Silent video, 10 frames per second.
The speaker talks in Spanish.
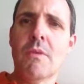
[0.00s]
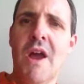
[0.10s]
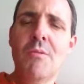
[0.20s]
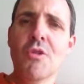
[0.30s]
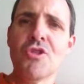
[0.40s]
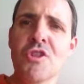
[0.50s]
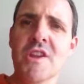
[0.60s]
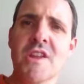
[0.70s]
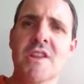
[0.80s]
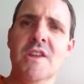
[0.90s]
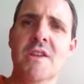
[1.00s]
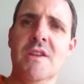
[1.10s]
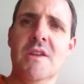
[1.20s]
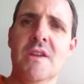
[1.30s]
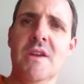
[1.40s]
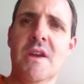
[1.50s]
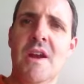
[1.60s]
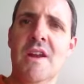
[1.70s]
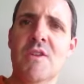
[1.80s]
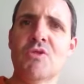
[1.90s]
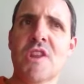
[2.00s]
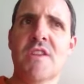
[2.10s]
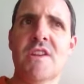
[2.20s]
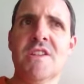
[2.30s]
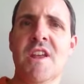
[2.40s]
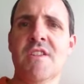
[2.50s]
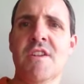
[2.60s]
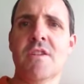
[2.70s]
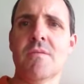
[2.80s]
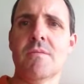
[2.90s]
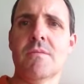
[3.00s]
Hay un montón de gente a la que le gusta esta actriz